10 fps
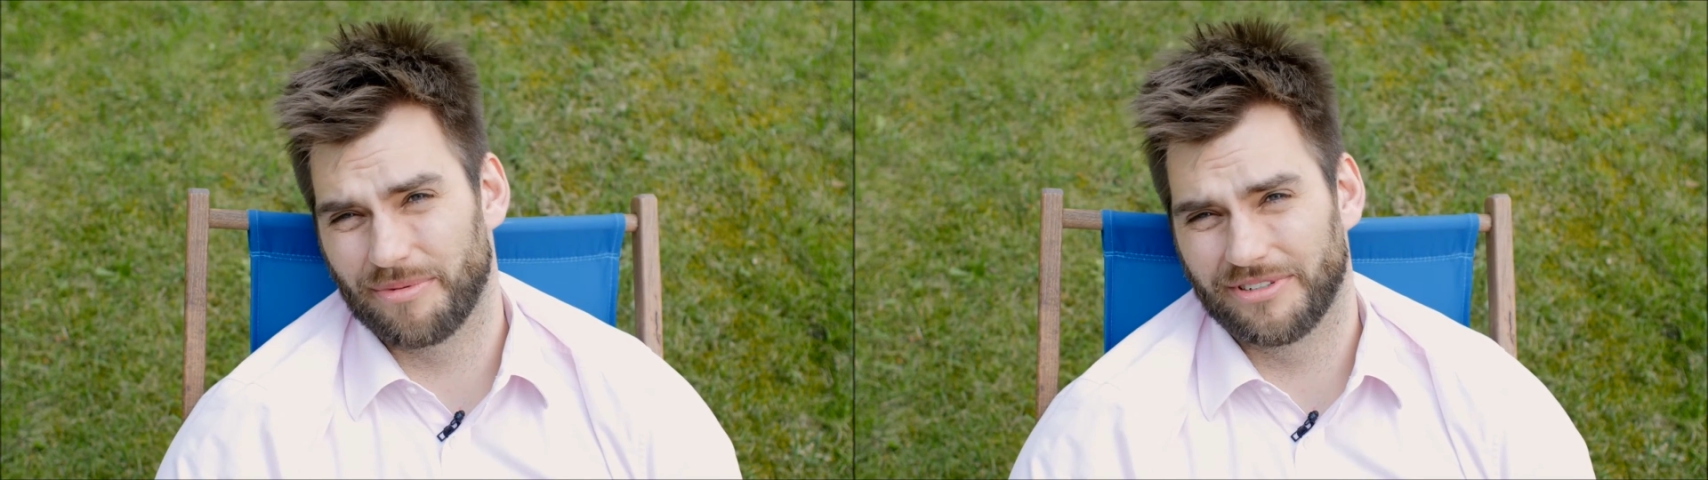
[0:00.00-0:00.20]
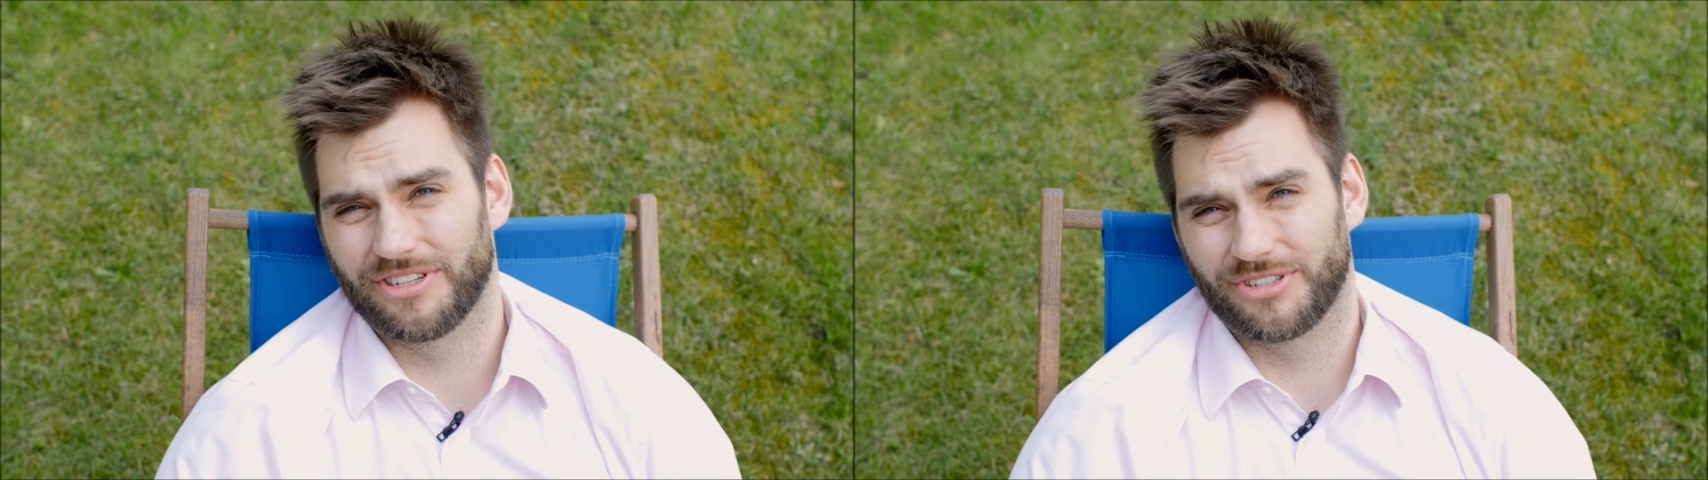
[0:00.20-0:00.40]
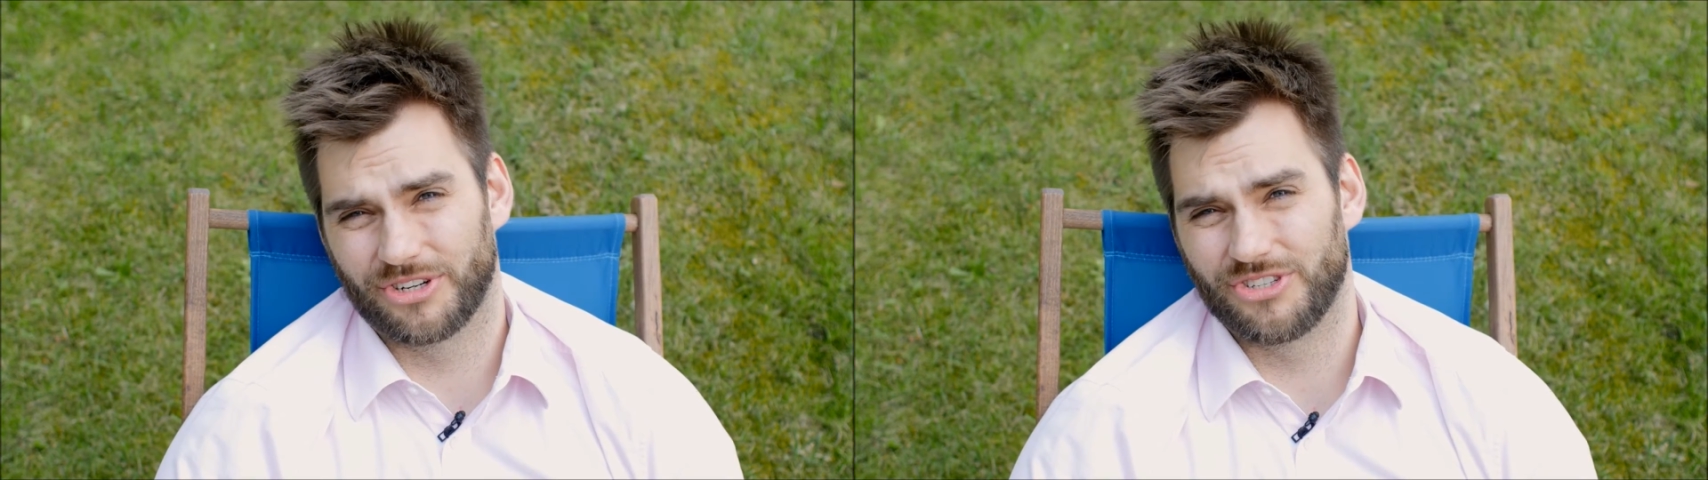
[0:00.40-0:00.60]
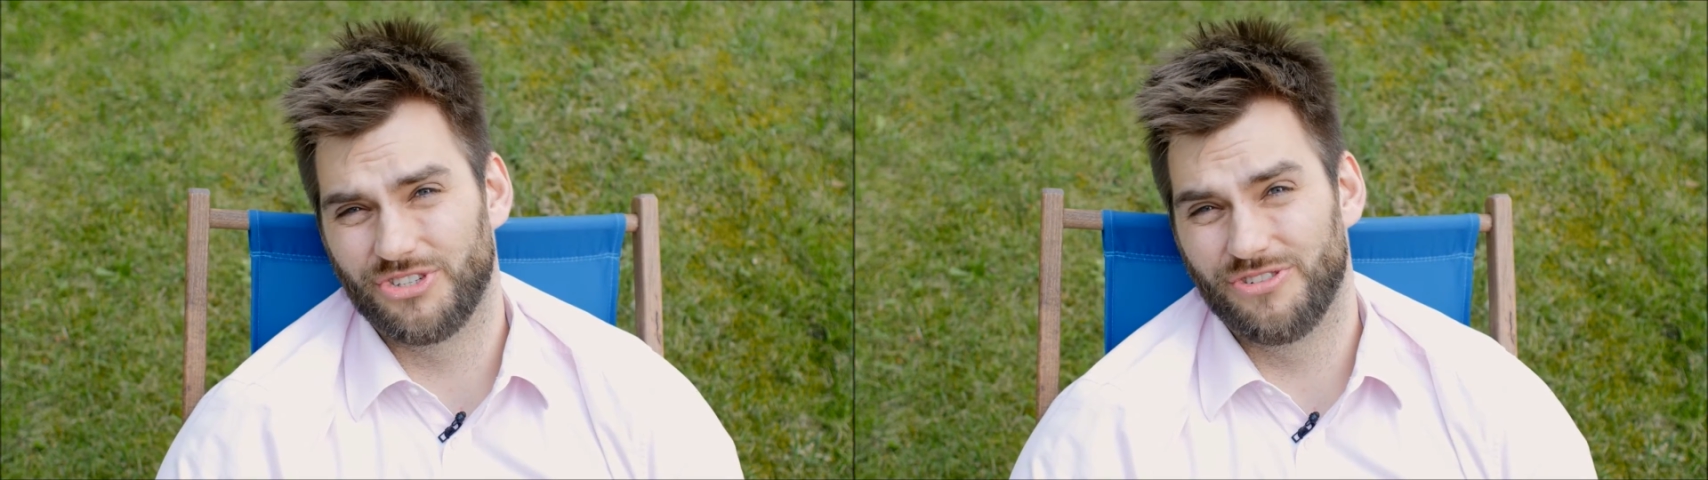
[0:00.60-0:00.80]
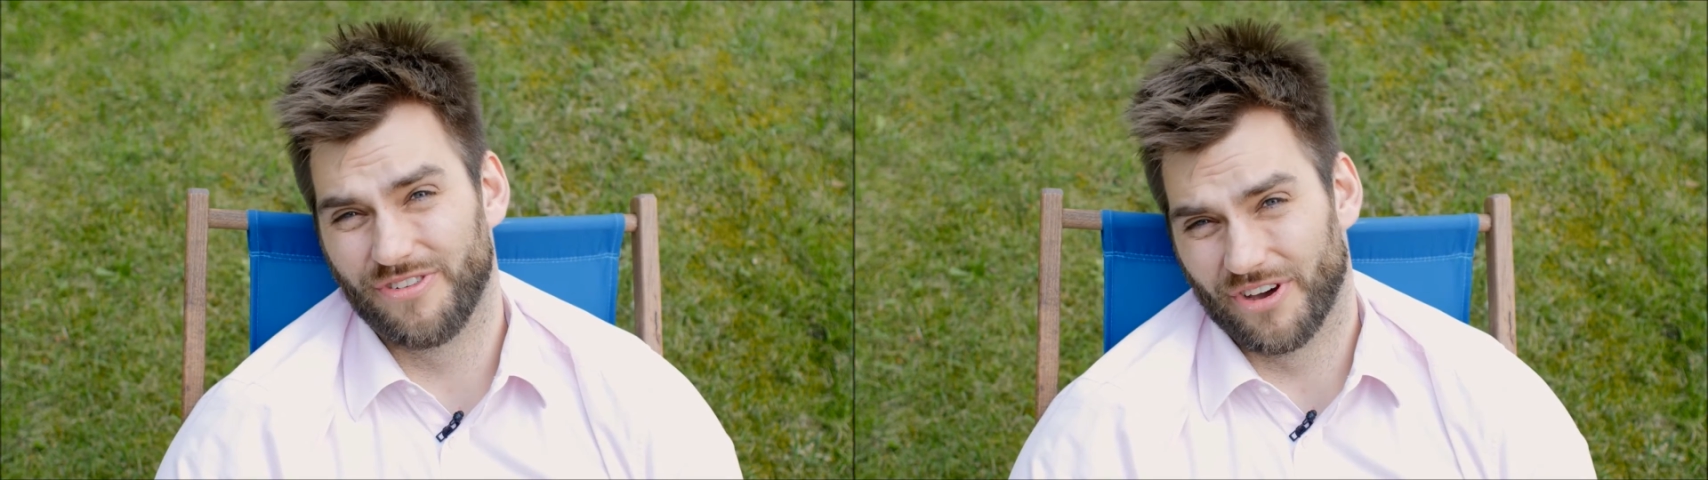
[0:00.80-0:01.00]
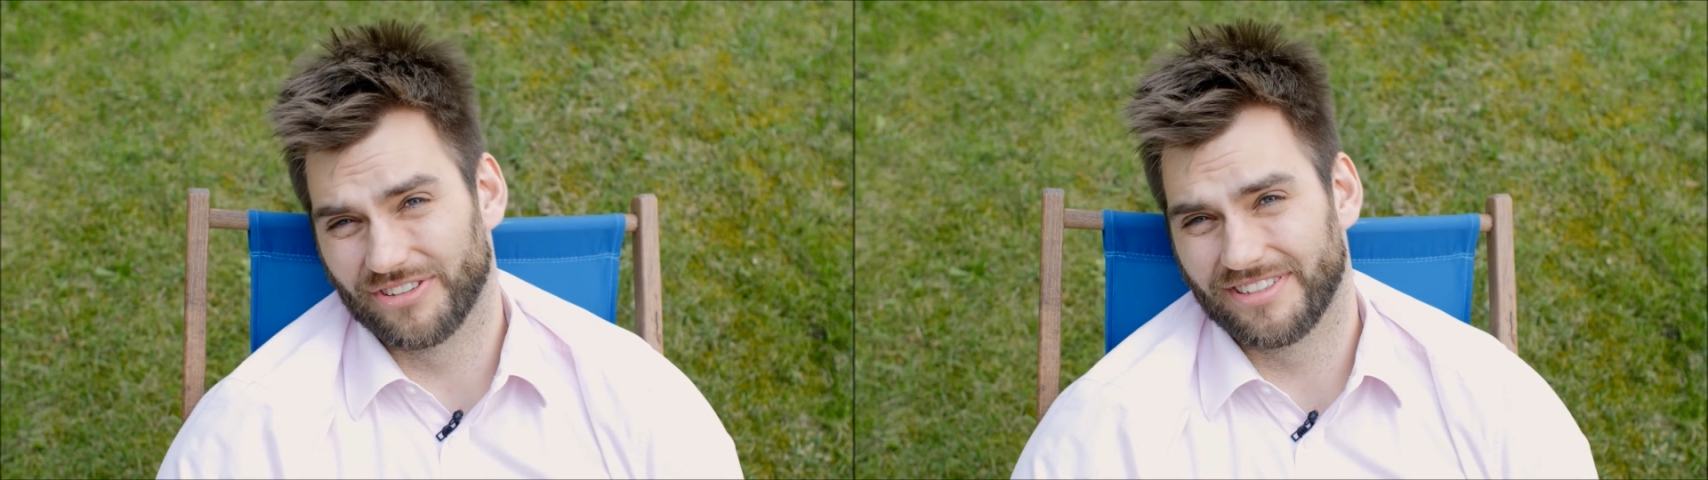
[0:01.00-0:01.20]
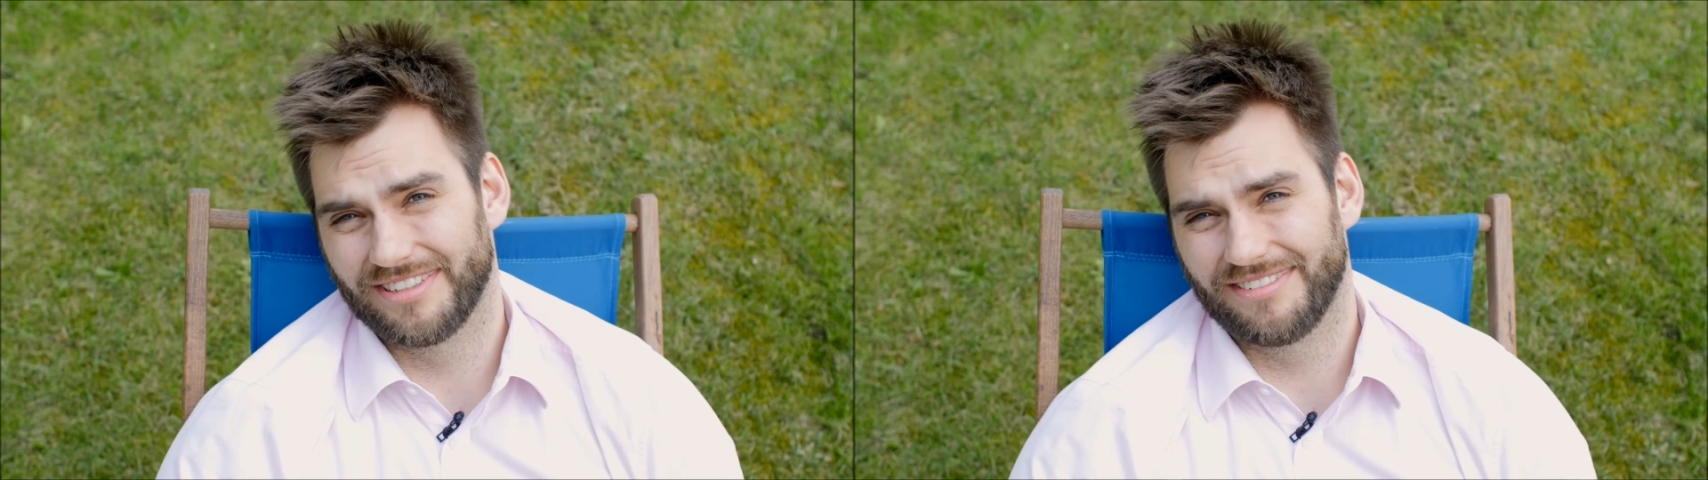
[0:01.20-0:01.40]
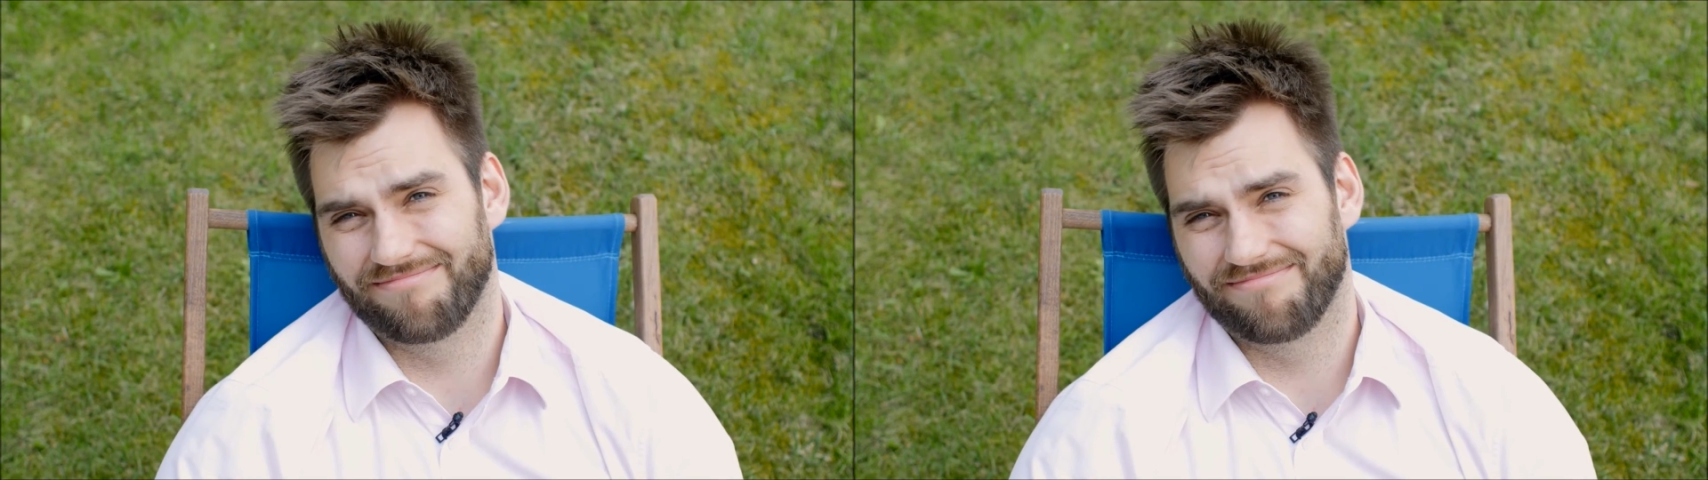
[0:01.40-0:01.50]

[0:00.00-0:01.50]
będziesz trochę zdziwiony,